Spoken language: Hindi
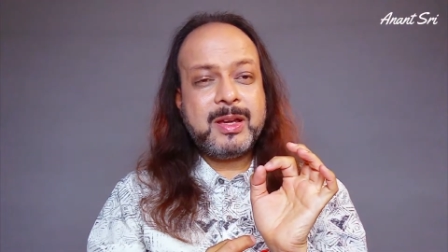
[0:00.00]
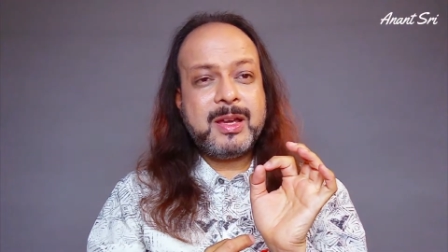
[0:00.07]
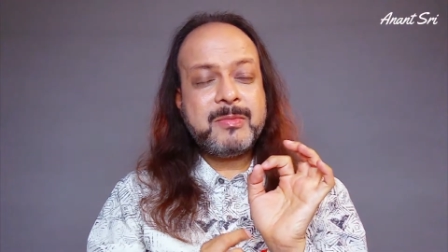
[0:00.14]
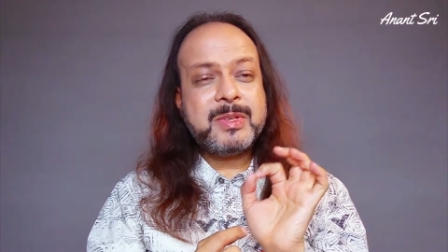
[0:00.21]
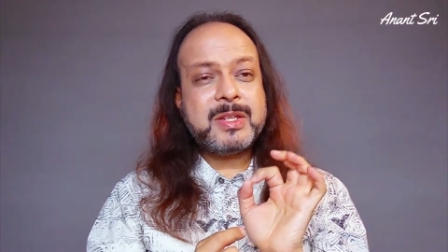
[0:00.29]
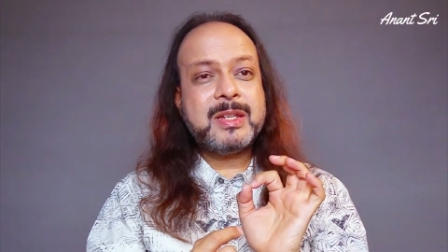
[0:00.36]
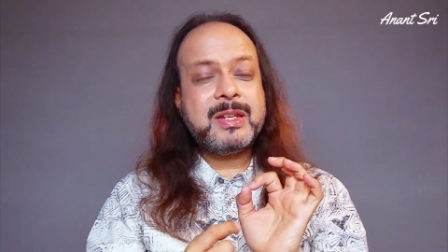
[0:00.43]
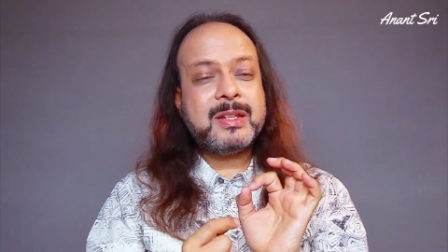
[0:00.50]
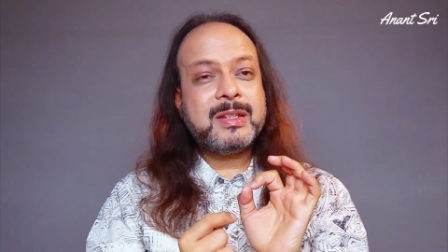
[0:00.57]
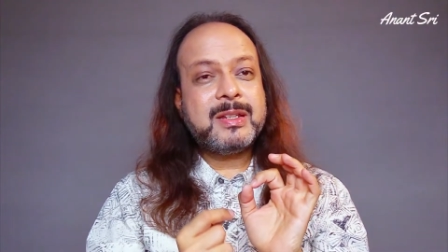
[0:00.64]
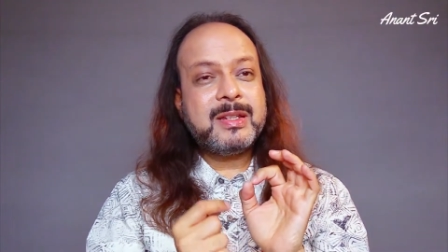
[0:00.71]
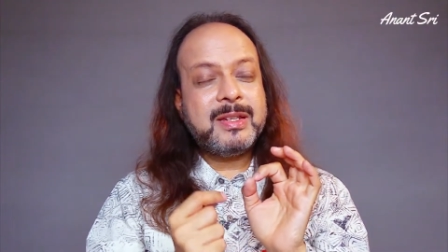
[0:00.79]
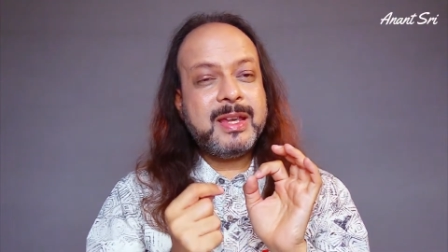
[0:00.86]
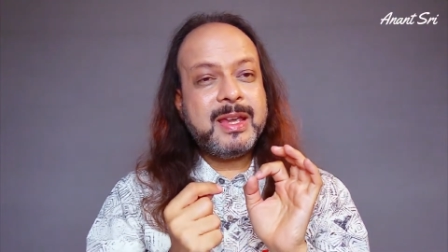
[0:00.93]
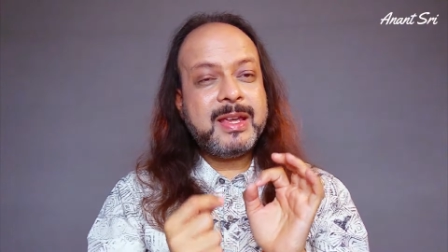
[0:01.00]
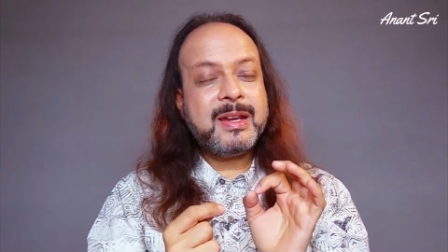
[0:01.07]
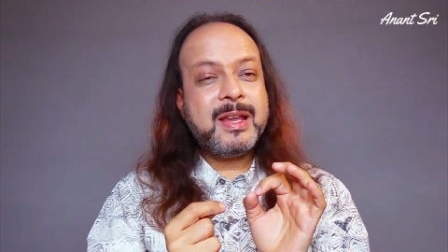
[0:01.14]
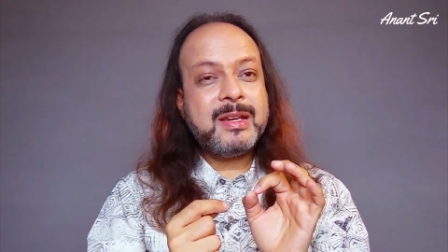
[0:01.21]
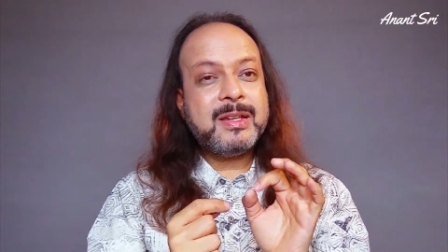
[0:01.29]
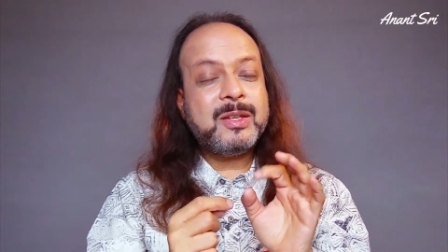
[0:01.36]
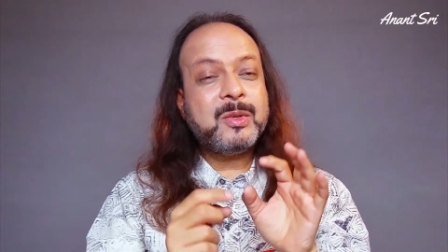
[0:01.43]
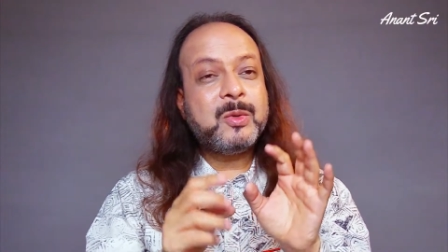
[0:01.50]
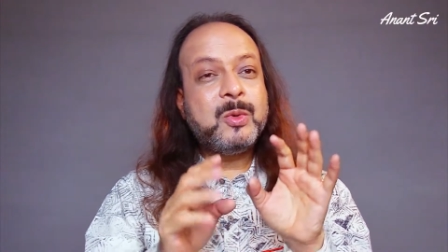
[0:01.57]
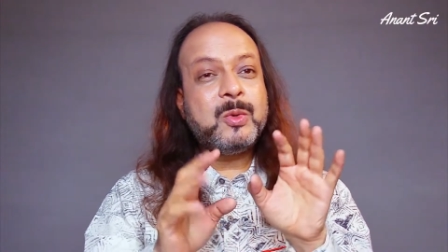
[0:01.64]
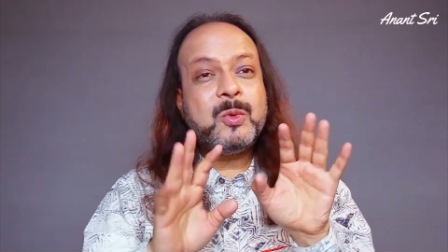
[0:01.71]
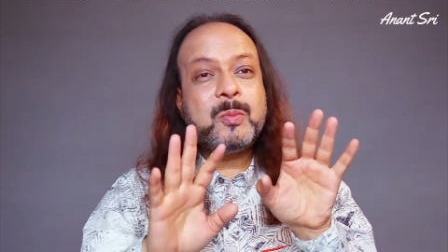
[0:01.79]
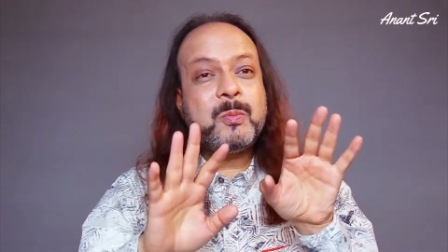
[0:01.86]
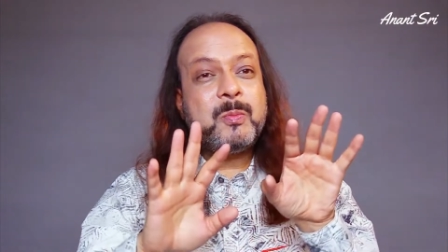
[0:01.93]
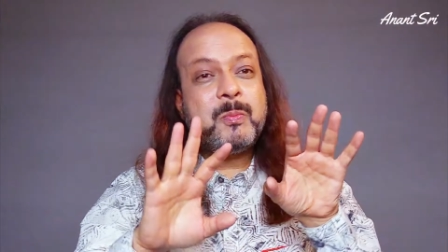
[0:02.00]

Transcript: अभिषेक ये है ना कि गुरु